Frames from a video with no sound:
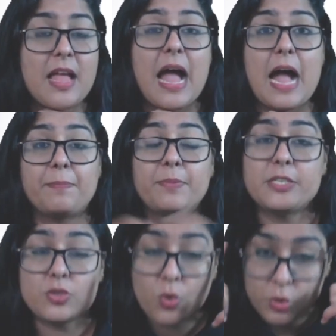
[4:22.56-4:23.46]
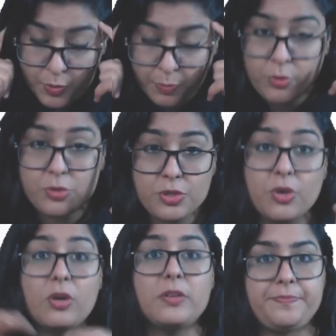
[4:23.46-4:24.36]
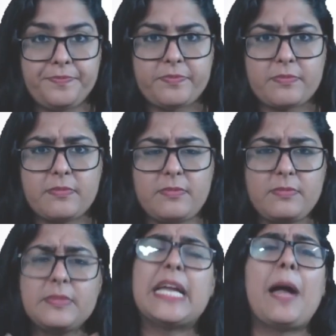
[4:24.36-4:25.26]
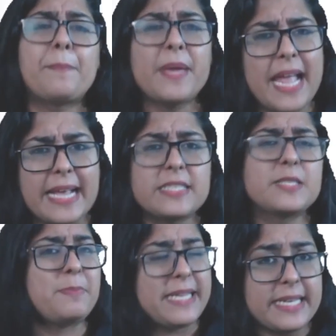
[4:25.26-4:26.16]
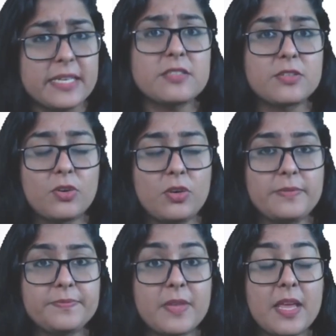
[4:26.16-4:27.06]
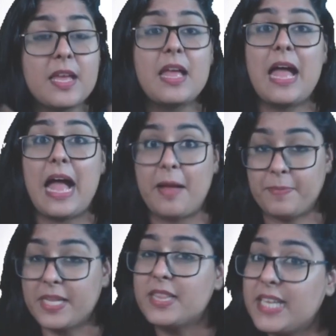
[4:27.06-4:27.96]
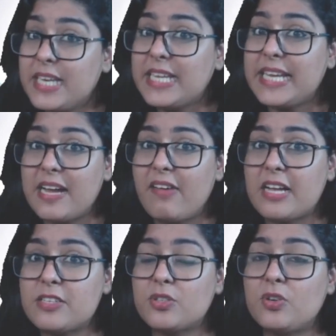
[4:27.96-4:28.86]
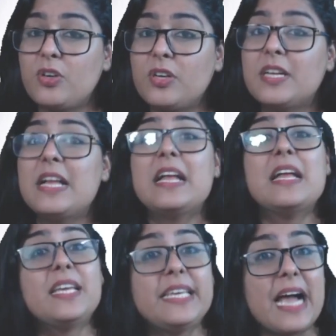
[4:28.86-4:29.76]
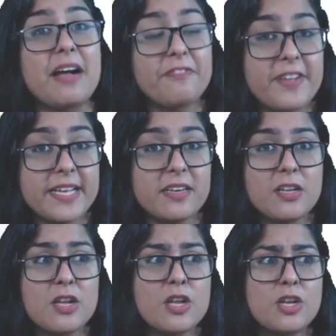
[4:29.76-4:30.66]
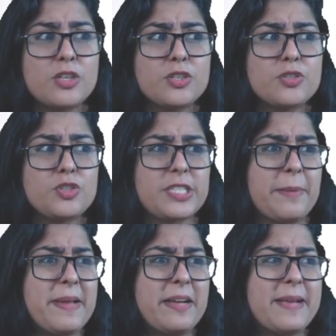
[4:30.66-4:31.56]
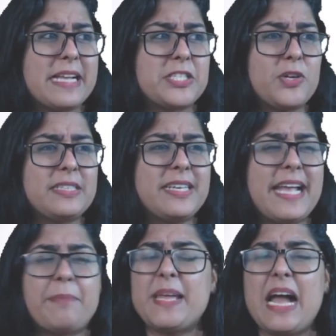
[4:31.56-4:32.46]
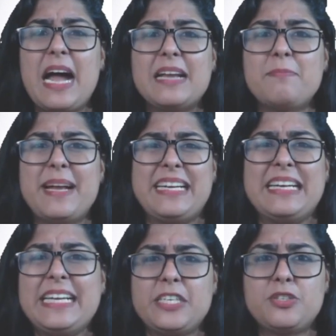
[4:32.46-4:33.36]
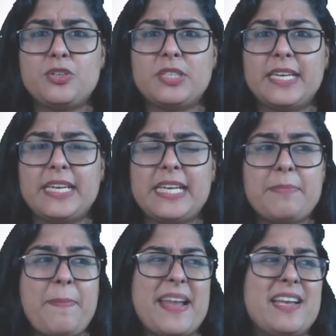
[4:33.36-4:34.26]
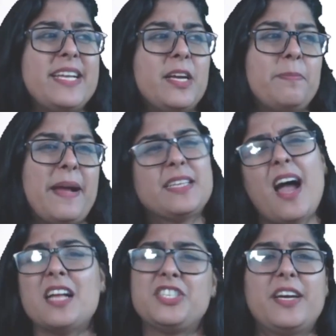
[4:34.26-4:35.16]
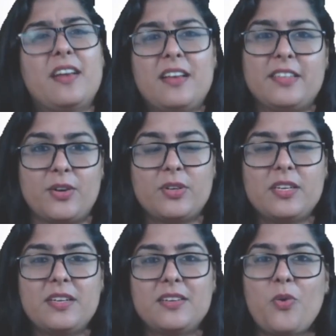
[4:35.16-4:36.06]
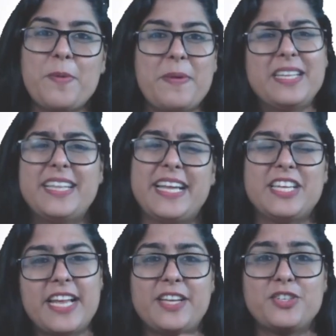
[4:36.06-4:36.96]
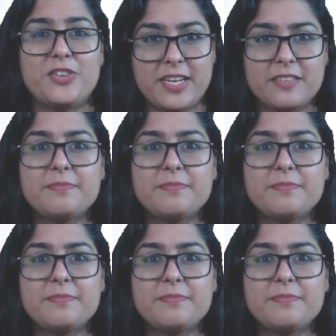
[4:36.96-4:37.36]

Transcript: आपकी सोच बूझ को आपके एक्सपीरियंस को आपकी दिल की आवाज़ को या फिर कभी कभी ऐसा होता है ना कि आपकी अनमेट नीड्स होती है कि ये मैं पहले नहीं कर पाया था आज ही कर लेता हूँ कोई बात नहीं देखी जाएगी जो मेरा